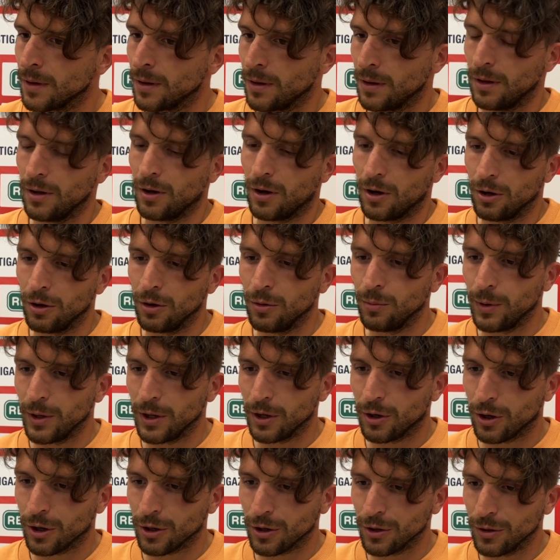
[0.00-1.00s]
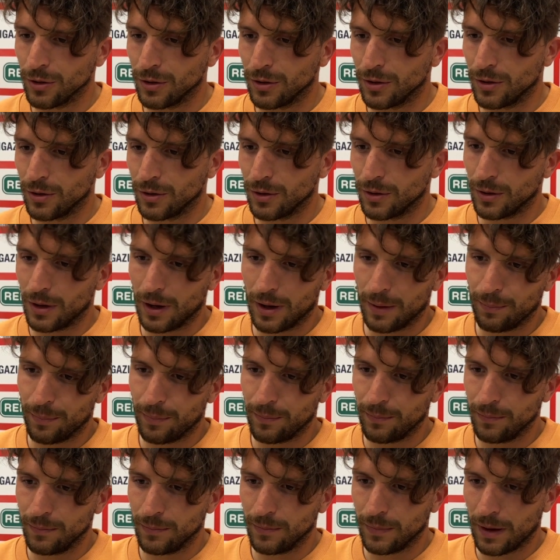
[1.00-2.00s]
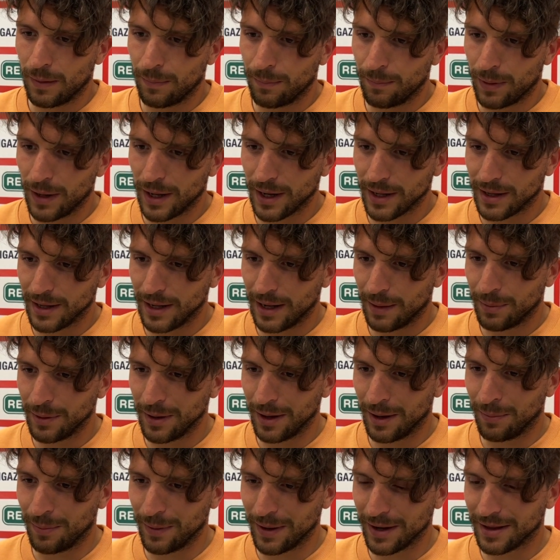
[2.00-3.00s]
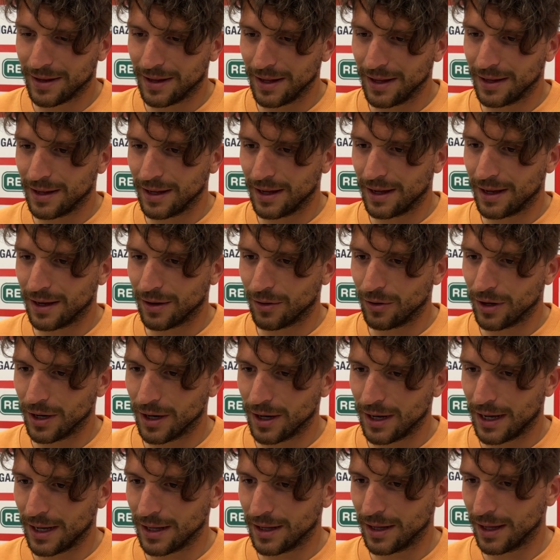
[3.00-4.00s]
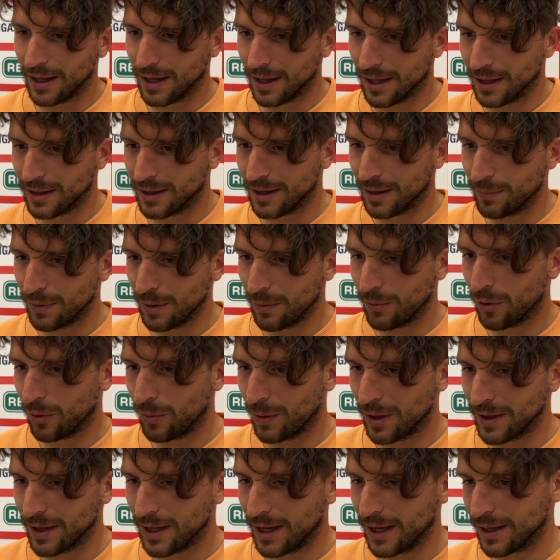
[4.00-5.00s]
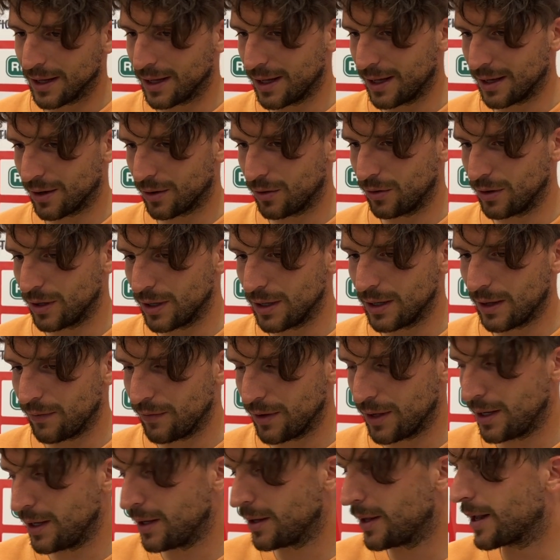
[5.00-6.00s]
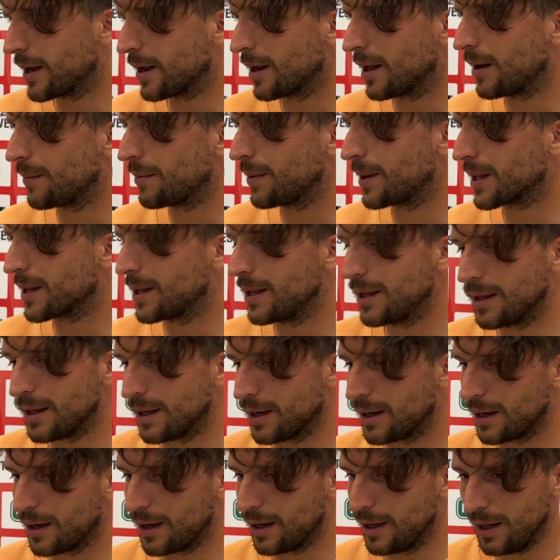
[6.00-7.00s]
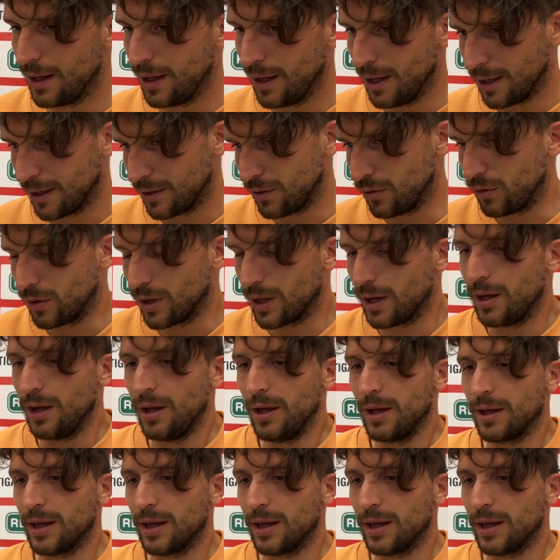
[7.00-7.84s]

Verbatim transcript: No, io mi ricordo a, a parte la prima partita con Renate che sappiamo com'è andata, con la Bellina era una partita dura.